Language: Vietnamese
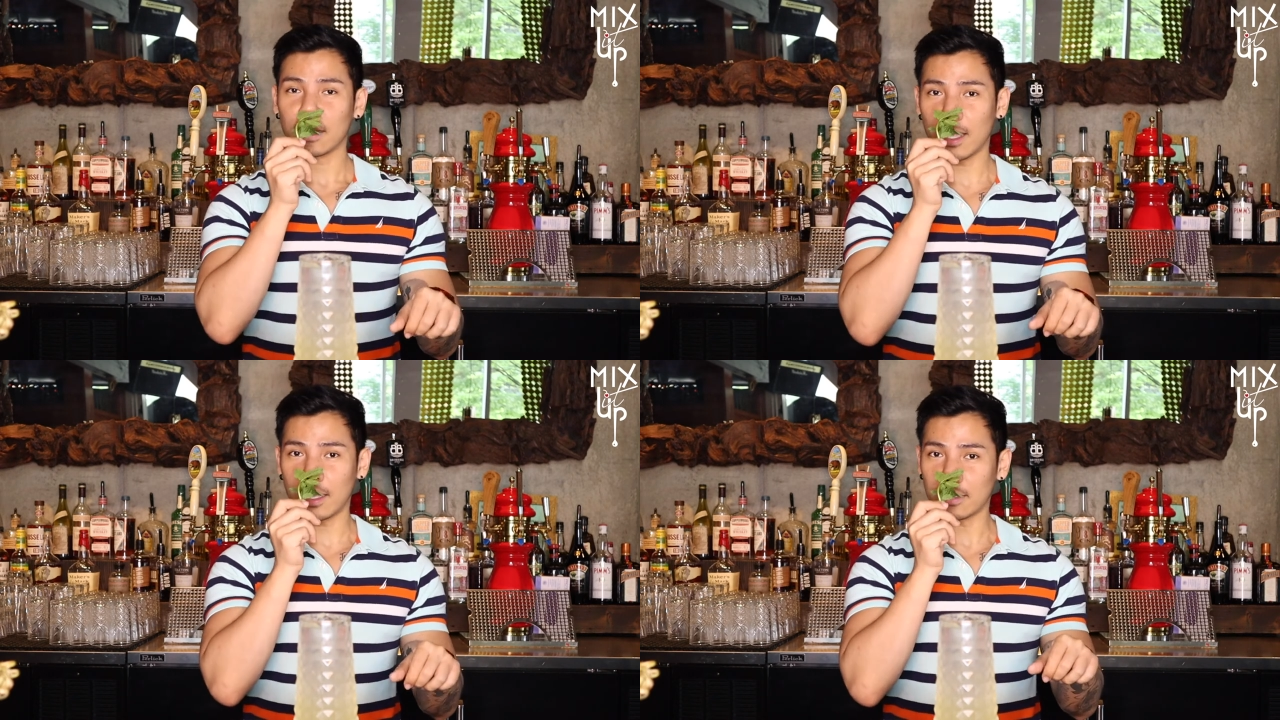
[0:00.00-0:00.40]

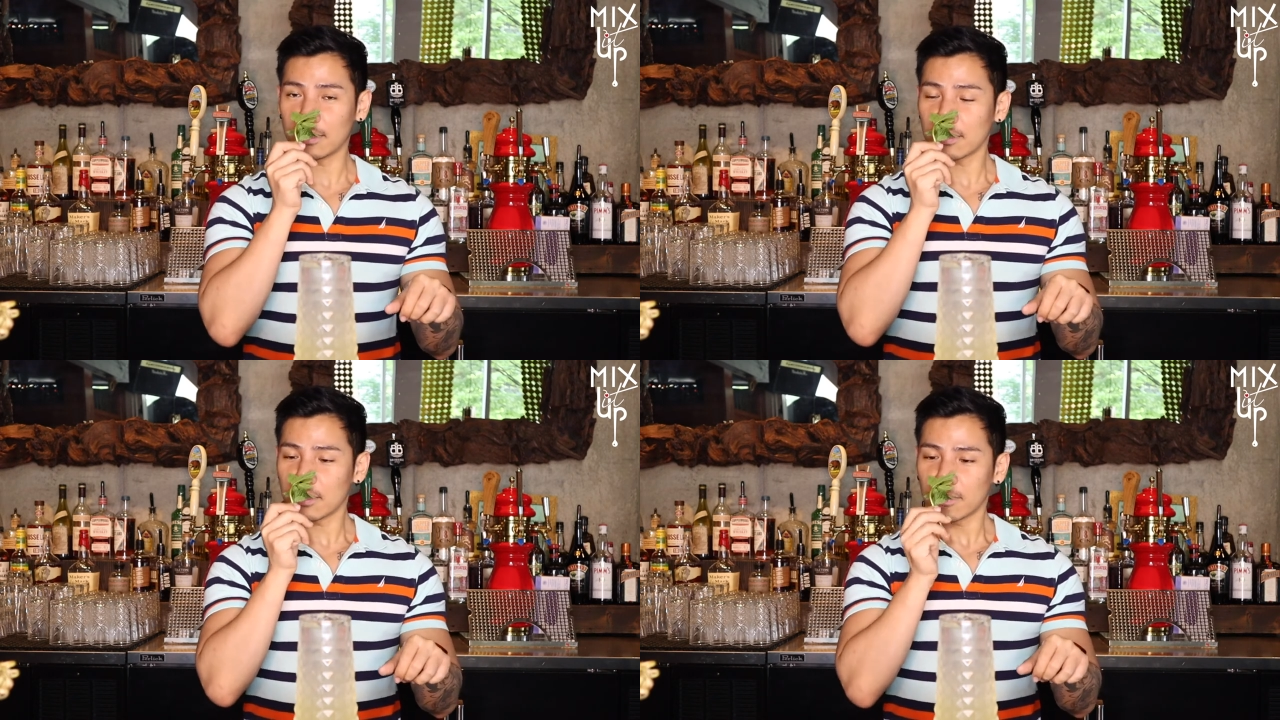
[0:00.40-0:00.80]
thì
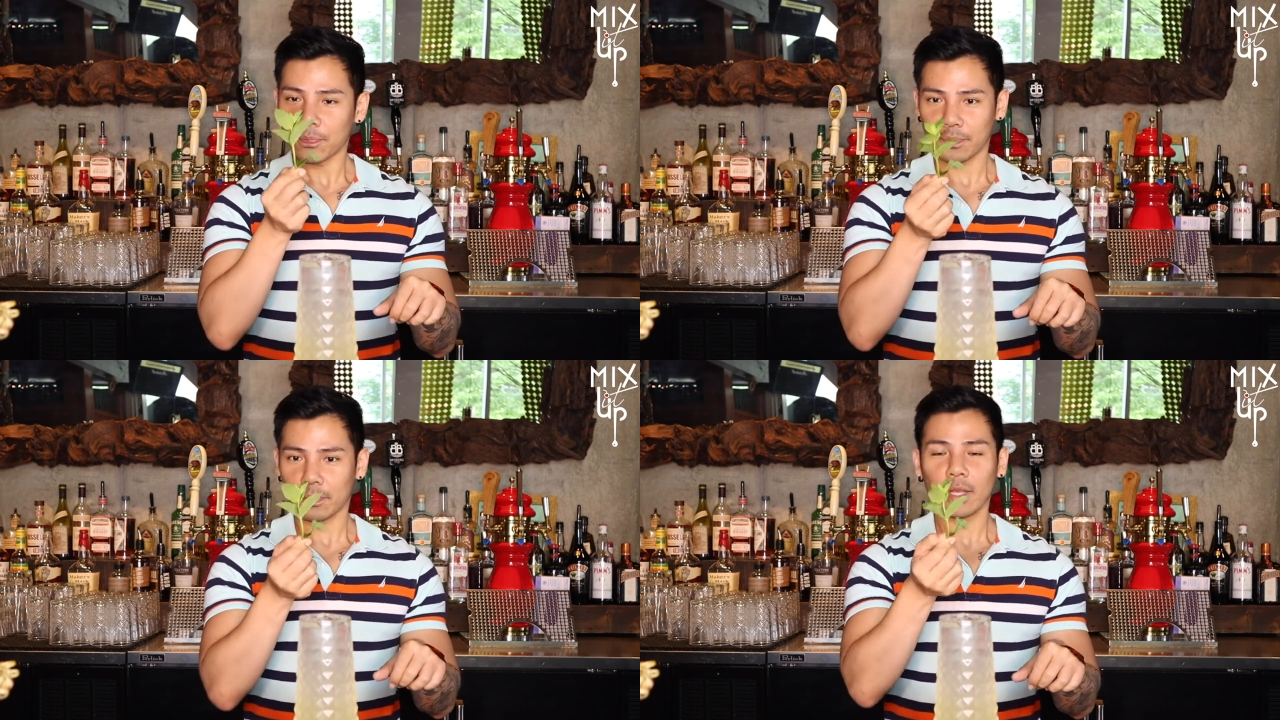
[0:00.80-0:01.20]

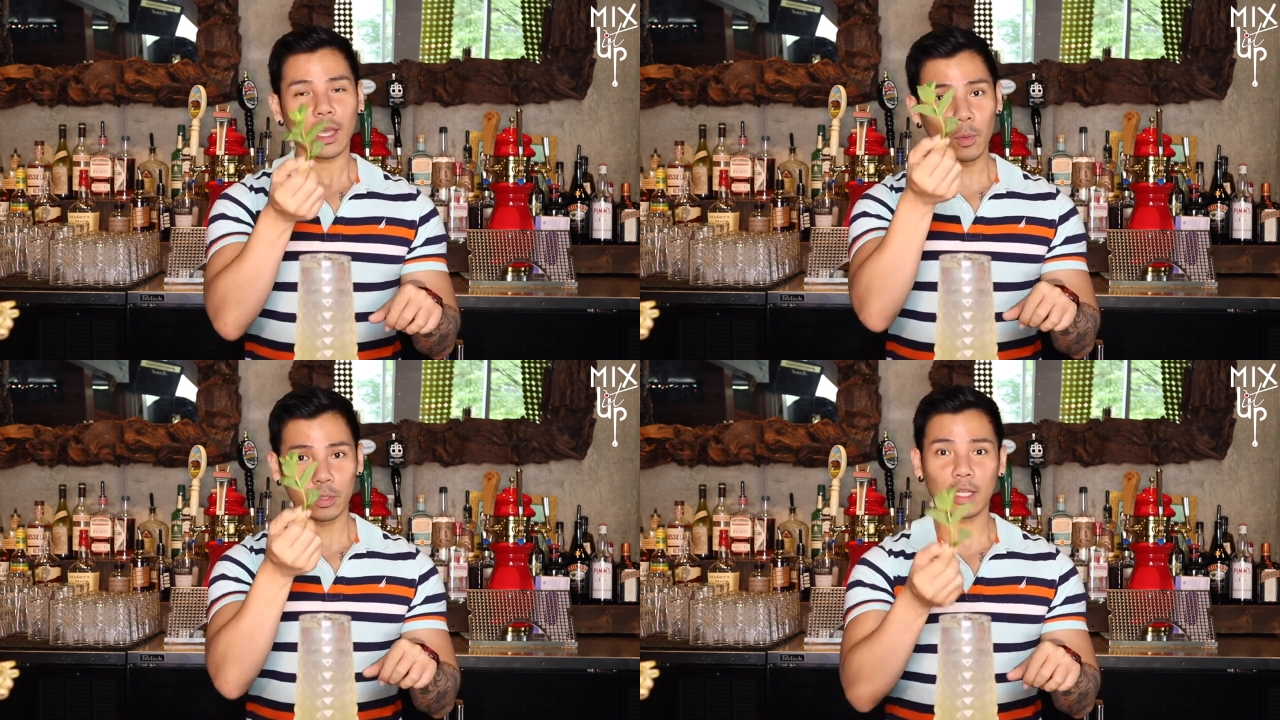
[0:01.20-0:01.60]

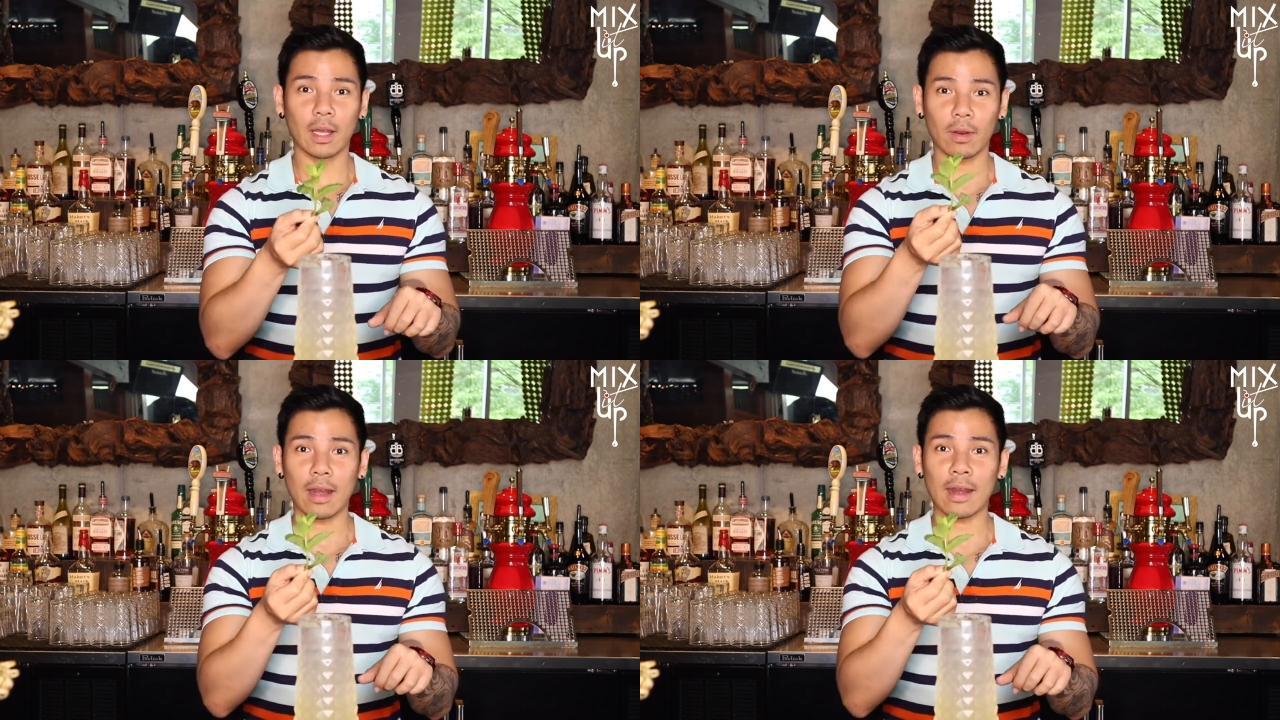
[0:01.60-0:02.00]
cái mùi tinh
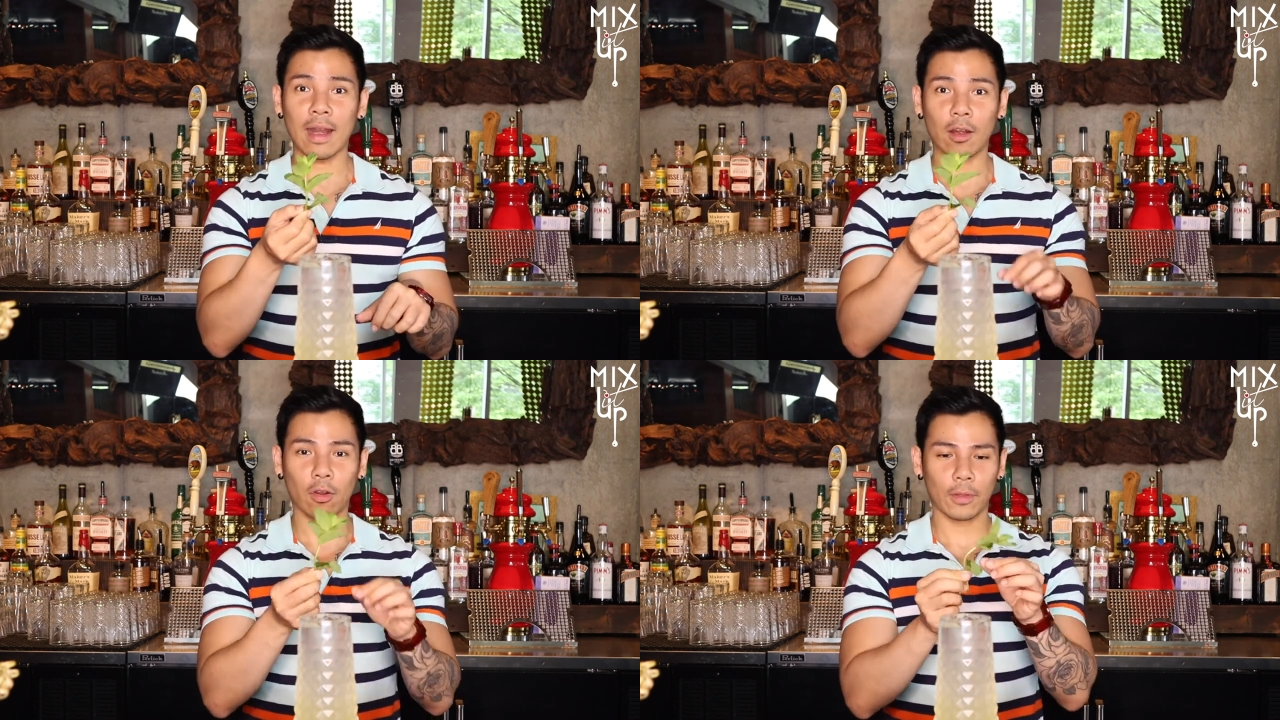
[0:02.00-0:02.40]
dầu nó đã
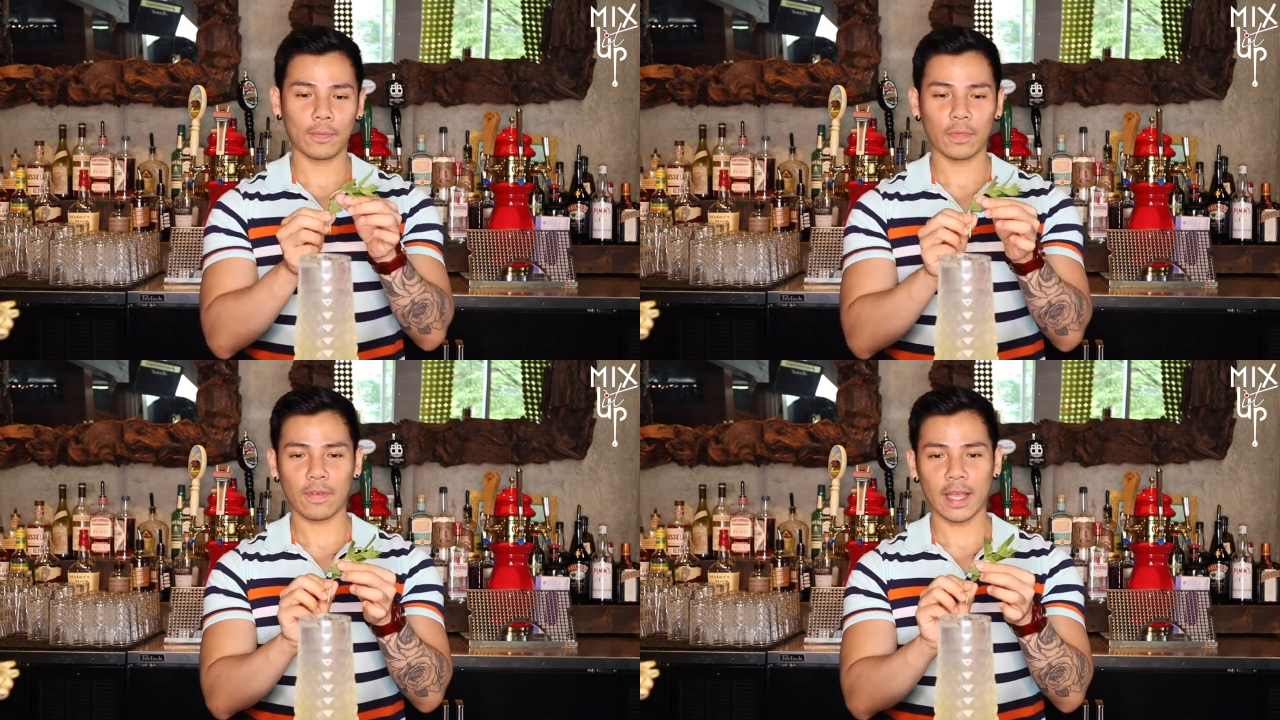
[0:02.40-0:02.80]
ra rồi.
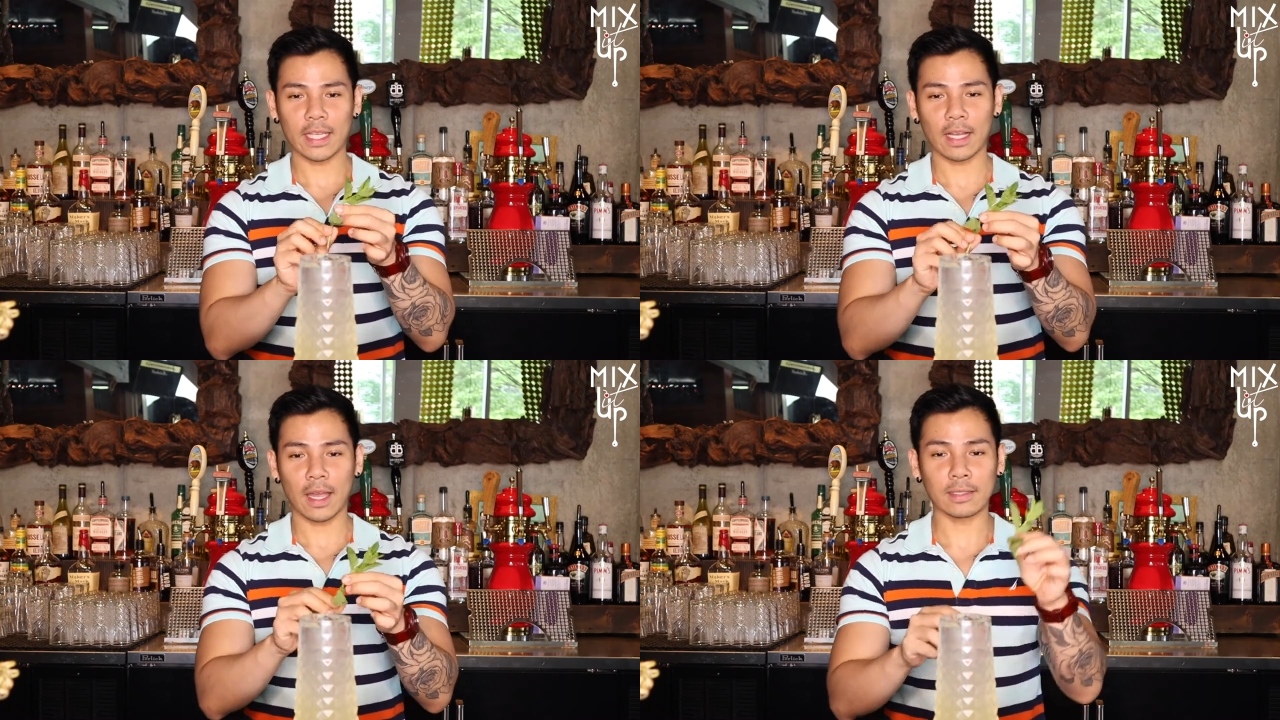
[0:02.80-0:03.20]
Và
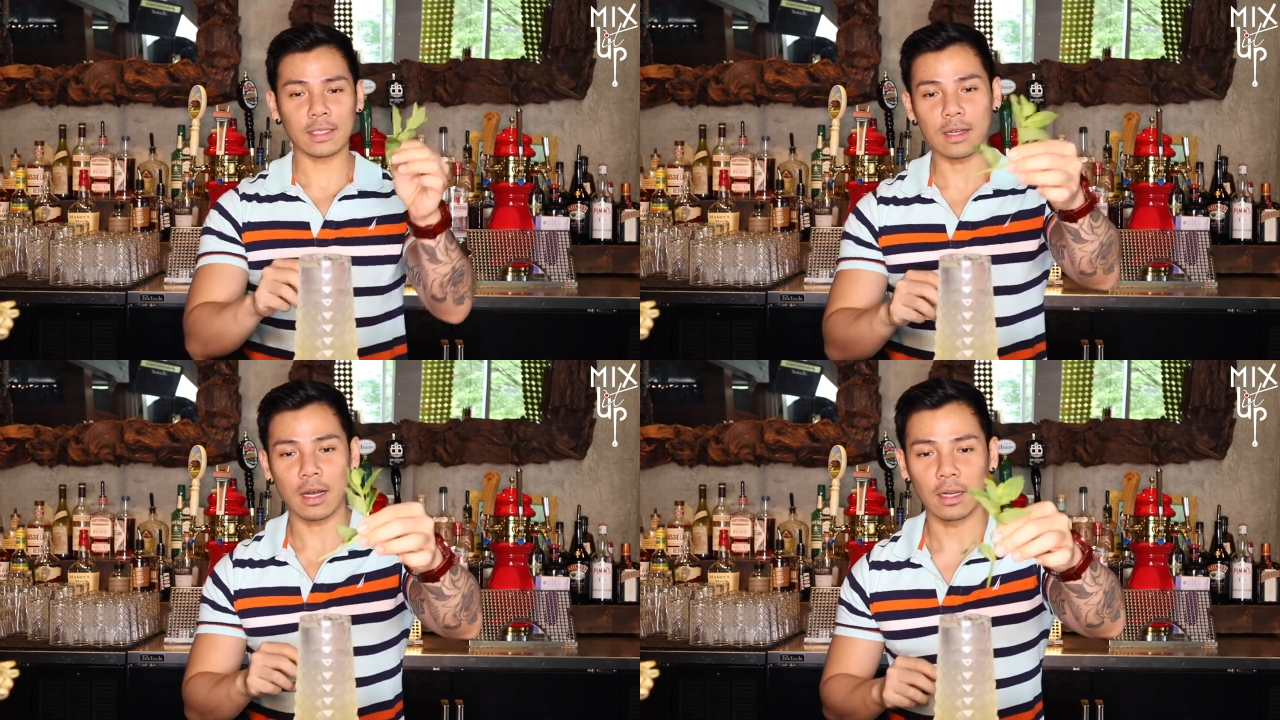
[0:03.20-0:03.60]
các bạn
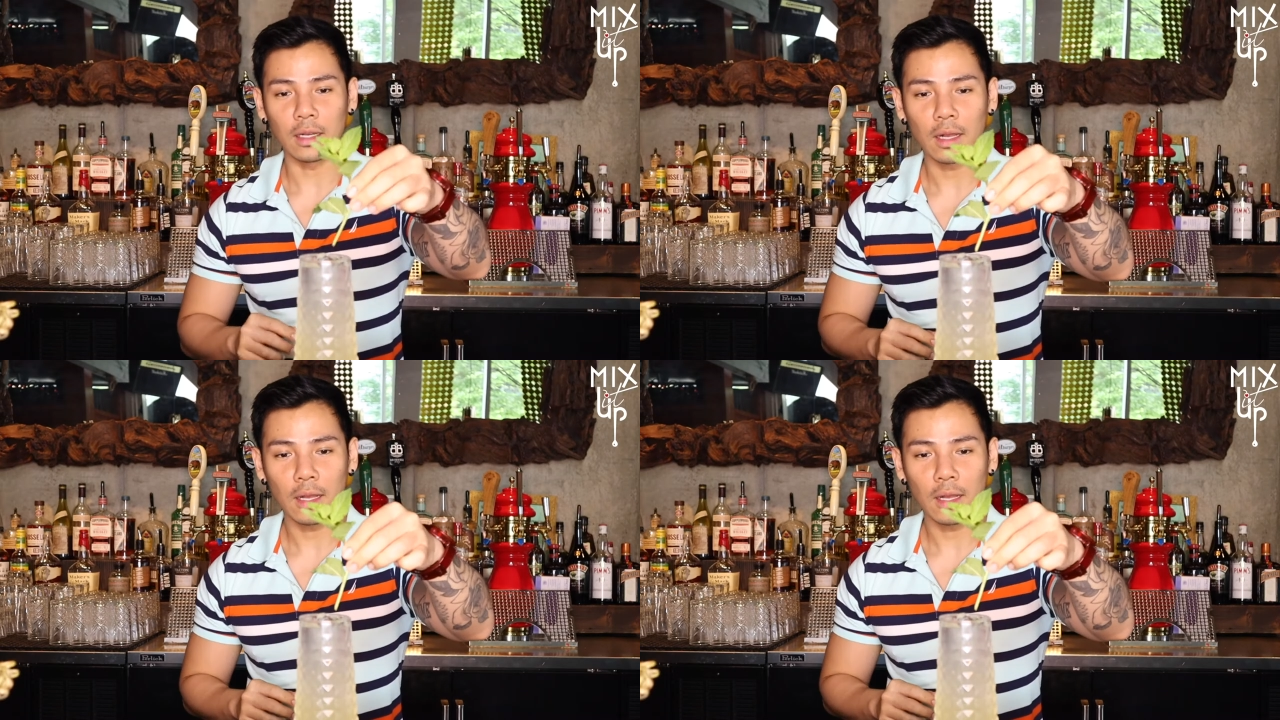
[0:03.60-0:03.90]
chỉ cần